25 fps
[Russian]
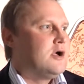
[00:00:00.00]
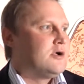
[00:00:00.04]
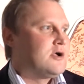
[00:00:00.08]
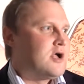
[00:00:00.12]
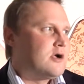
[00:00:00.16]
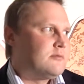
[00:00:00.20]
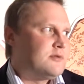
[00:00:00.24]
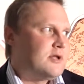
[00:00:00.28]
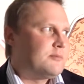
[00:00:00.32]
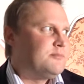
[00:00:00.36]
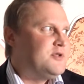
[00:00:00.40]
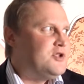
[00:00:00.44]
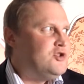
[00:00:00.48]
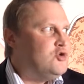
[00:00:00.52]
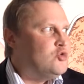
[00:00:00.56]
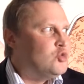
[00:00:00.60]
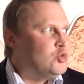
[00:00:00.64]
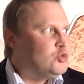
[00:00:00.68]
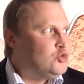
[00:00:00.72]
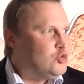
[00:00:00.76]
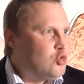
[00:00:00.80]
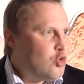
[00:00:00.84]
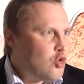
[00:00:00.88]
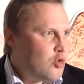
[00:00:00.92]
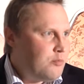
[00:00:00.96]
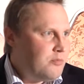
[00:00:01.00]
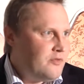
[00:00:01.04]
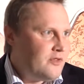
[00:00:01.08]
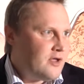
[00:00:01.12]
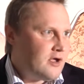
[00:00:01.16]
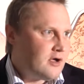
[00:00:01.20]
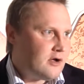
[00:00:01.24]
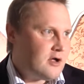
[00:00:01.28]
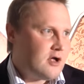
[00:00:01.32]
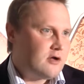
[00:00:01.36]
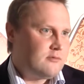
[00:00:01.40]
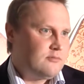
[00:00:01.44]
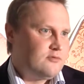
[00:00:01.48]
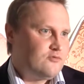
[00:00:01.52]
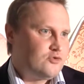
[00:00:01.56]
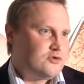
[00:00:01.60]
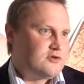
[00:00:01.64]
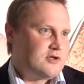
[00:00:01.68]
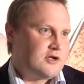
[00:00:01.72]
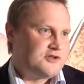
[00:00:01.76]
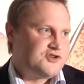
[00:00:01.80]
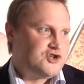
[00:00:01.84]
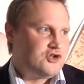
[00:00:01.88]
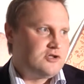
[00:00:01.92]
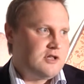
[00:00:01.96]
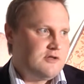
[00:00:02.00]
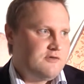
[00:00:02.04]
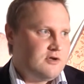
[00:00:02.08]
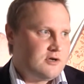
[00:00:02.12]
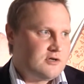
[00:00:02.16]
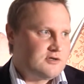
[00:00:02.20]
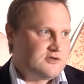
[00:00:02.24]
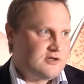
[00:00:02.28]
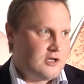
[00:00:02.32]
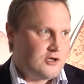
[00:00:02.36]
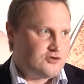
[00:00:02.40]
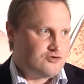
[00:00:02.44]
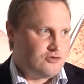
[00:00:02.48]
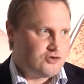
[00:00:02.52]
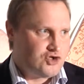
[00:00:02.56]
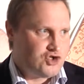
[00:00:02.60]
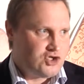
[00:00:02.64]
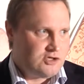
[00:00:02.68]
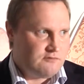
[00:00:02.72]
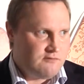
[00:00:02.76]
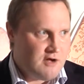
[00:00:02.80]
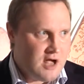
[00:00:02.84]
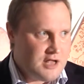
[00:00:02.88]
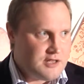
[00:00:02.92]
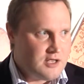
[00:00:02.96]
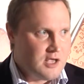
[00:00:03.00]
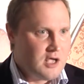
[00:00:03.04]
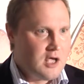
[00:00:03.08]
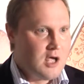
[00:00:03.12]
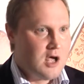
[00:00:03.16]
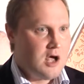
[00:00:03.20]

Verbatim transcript: как бы так мне неудобно, как бы вот так человека сразу отшивать,